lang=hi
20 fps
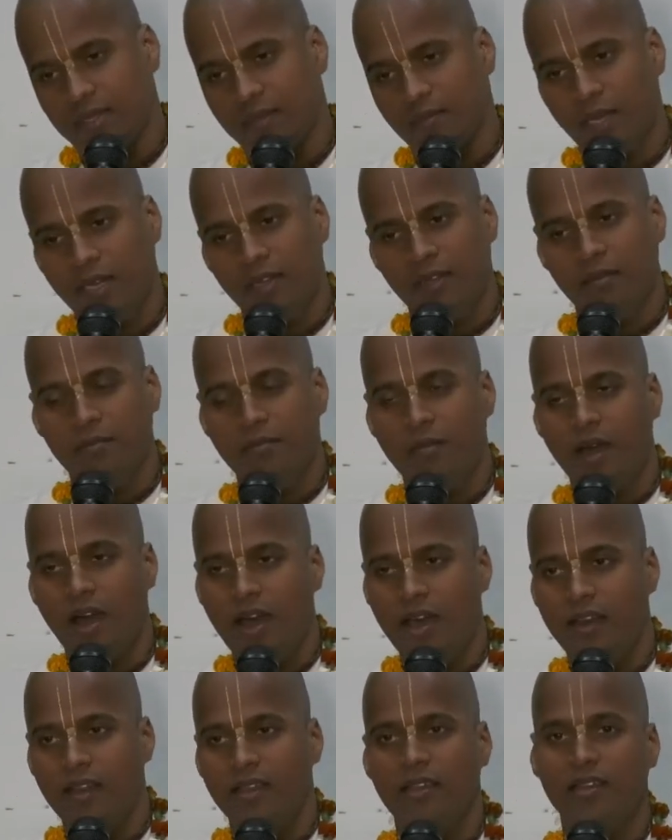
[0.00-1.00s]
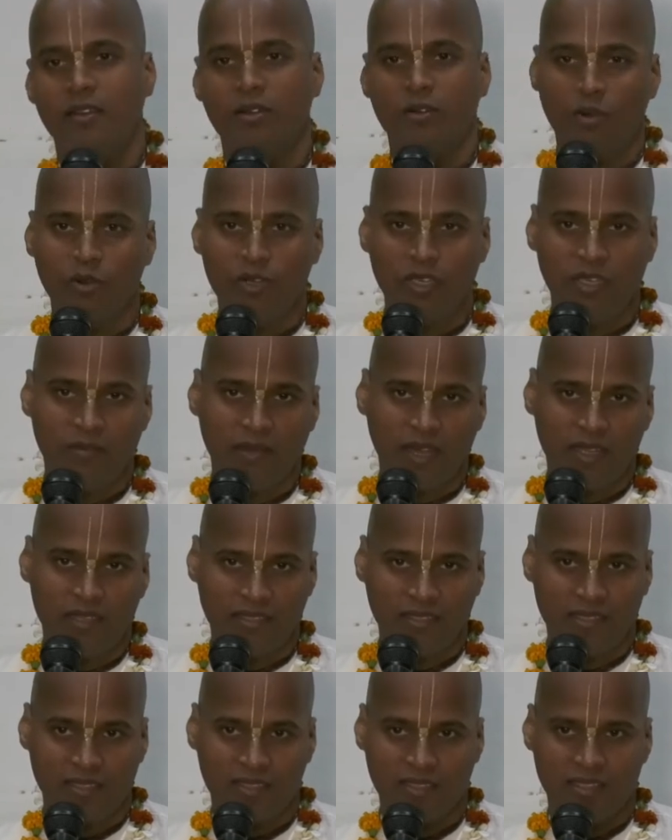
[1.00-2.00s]
पहले बाहर के लोगों की बात
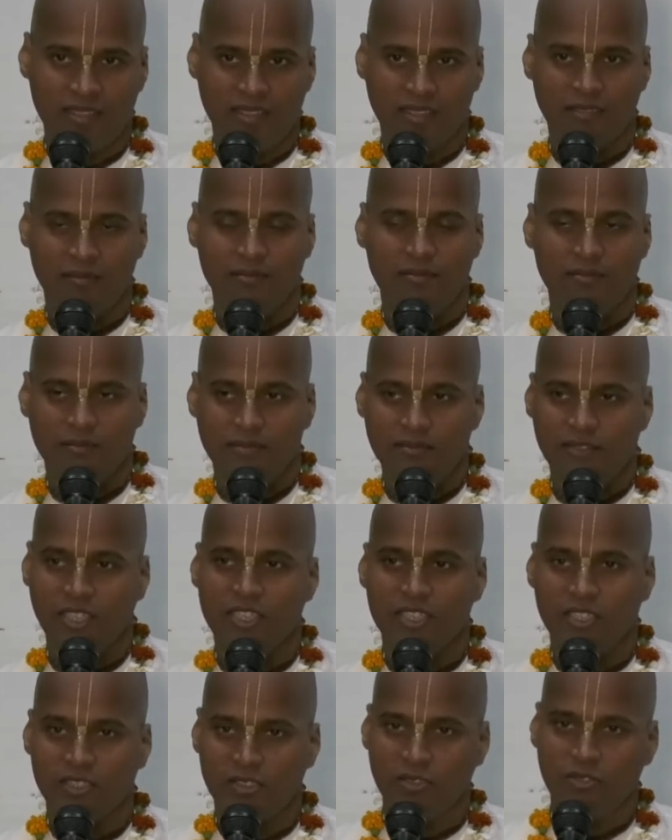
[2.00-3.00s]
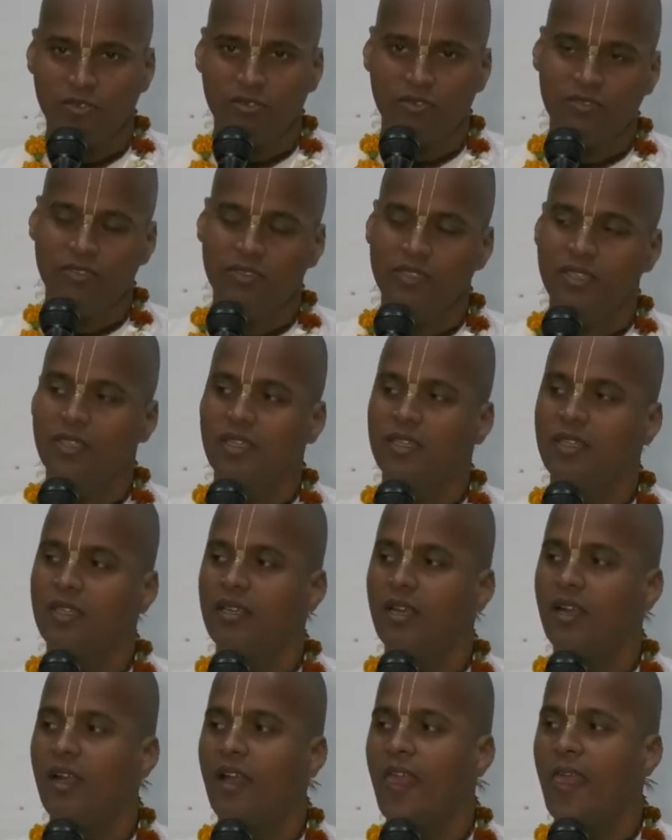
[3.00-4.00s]
करते हैं वैष्णव
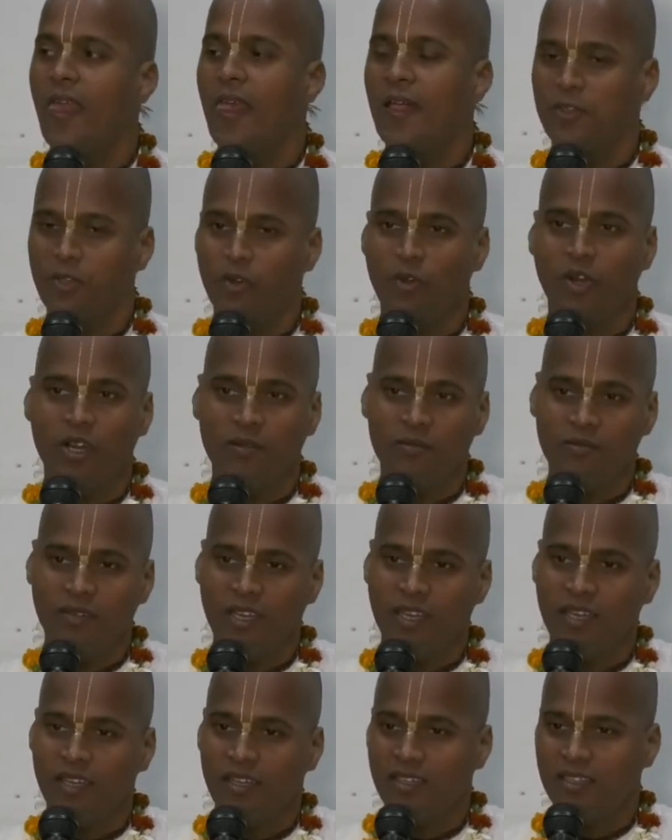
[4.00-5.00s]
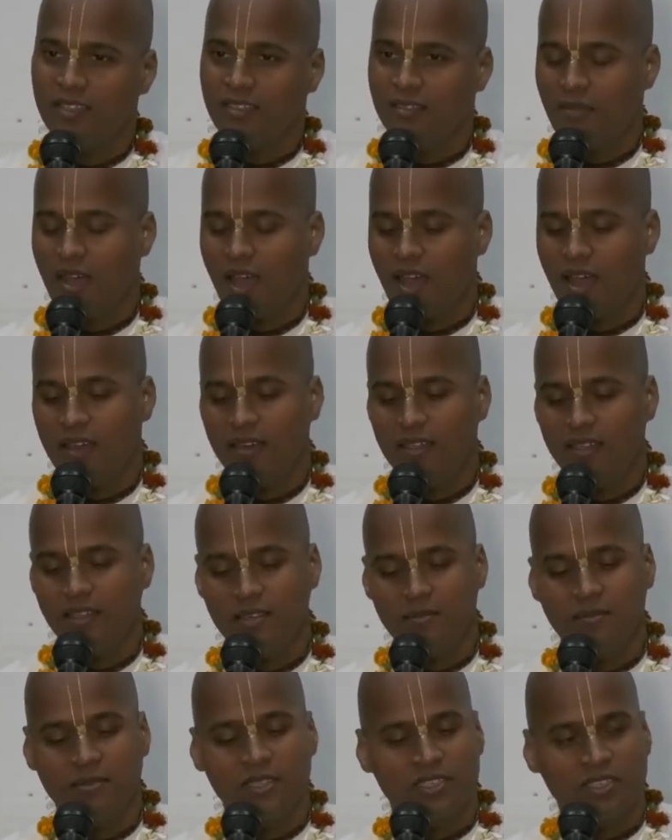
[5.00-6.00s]
तो हम हैं लेकिन बाहर
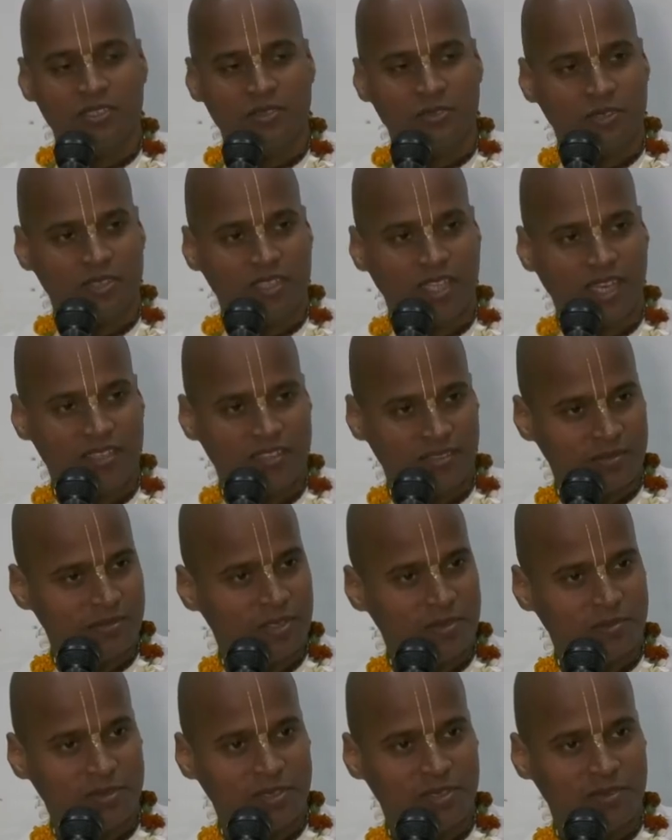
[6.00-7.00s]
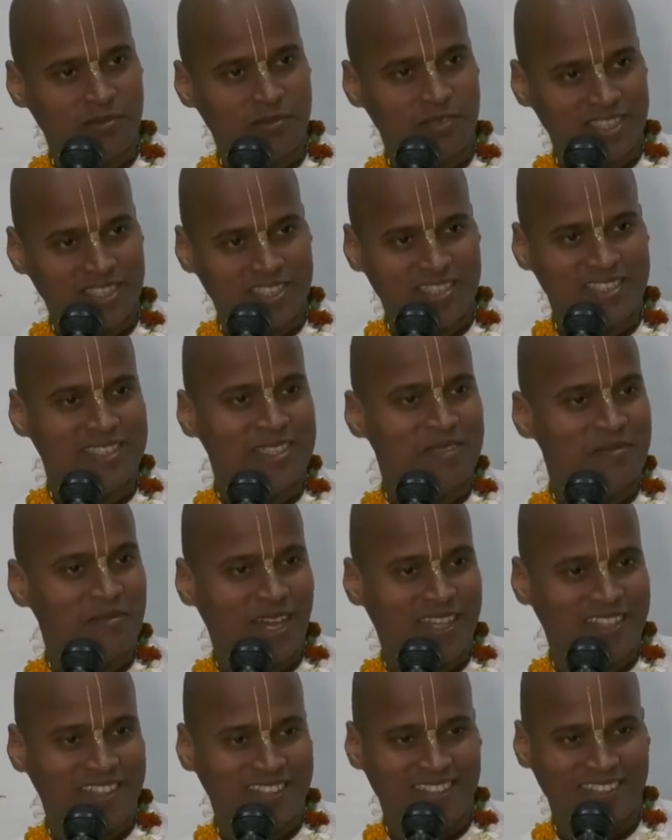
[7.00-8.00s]
यही प्रश्न होता है जब कभी हम कृष्ण की
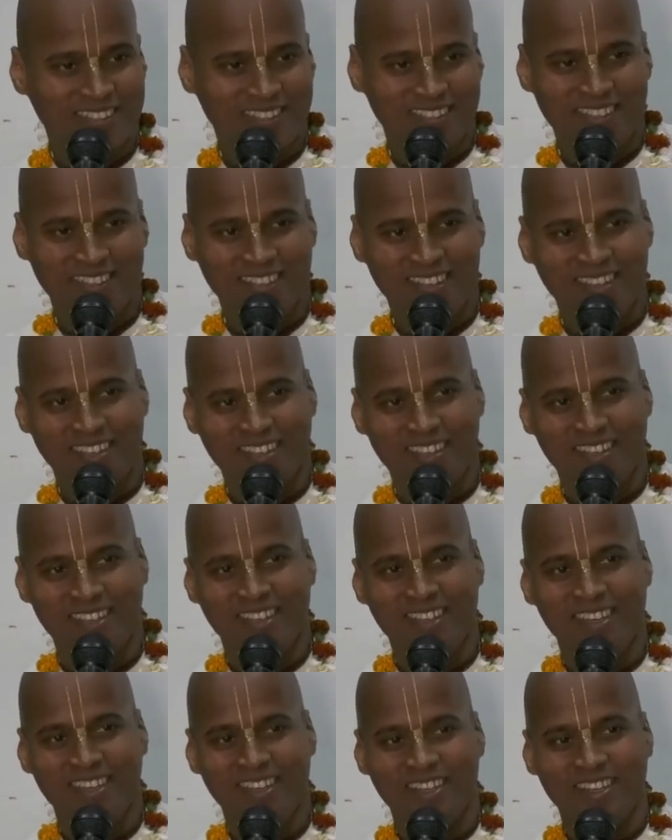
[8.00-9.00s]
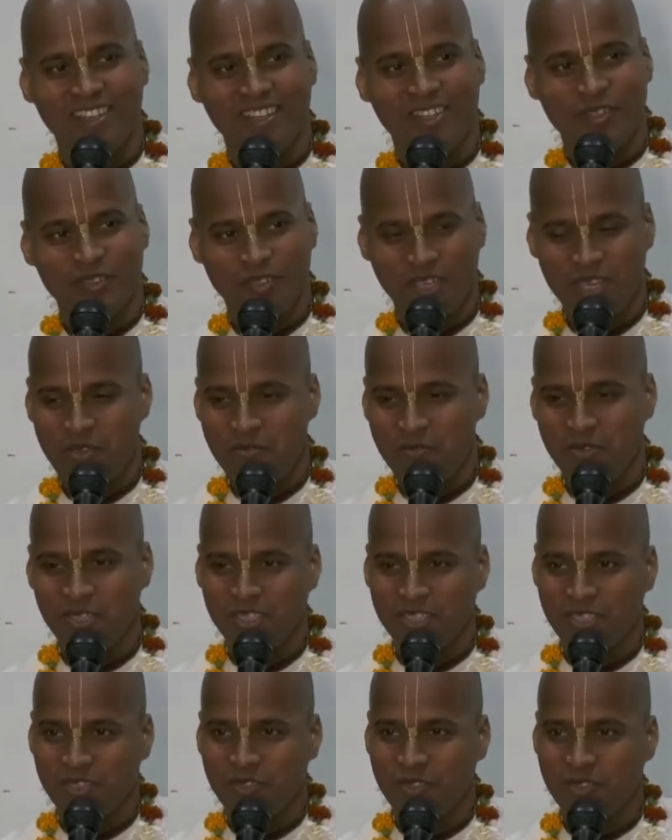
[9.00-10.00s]
बात करते हैं तो यही
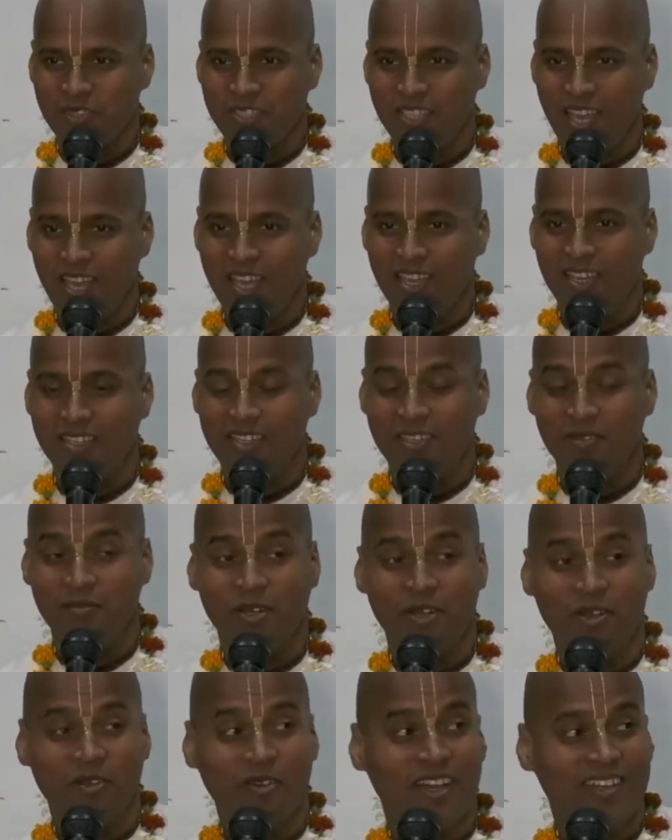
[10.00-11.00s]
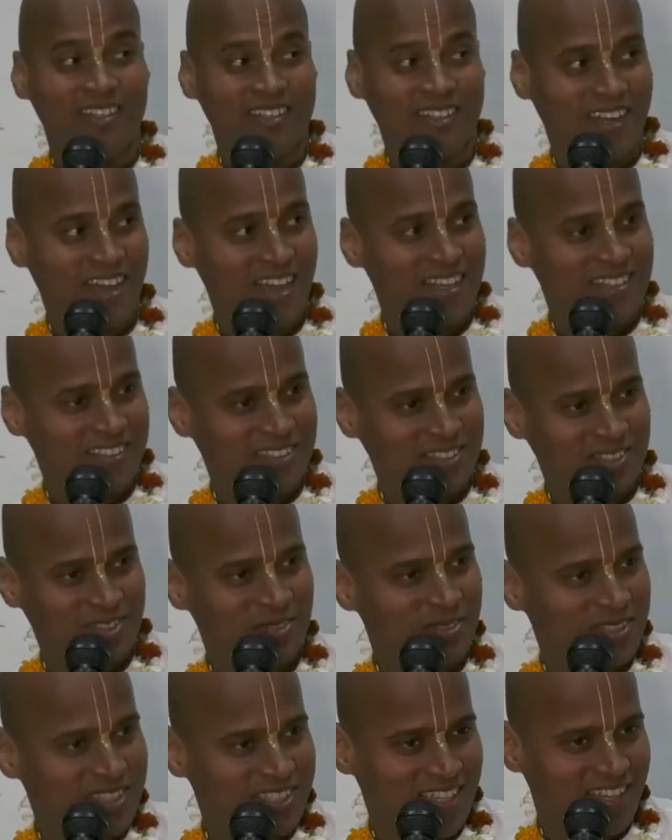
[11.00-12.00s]
प्रश्न होता है कि भगवान ने रास
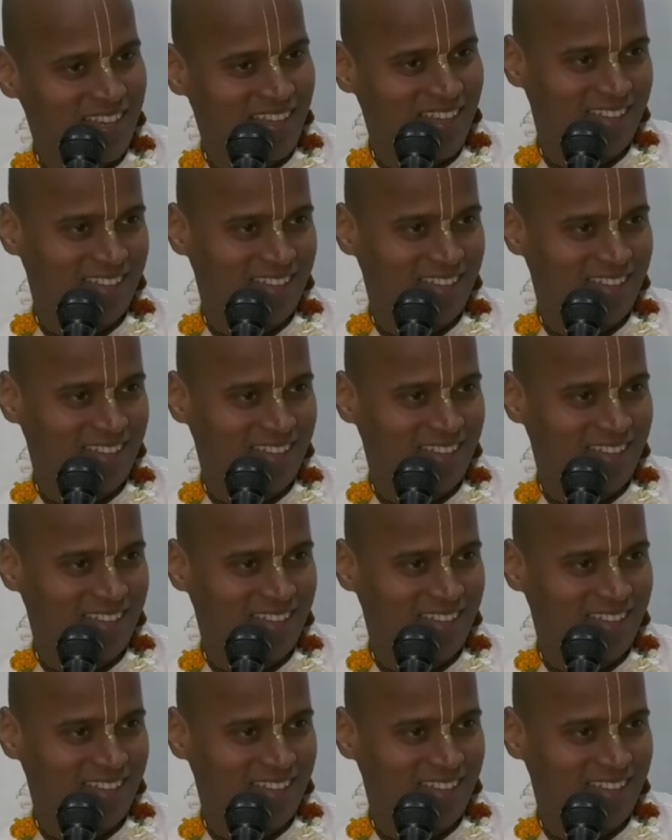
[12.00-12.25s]
क्यों किया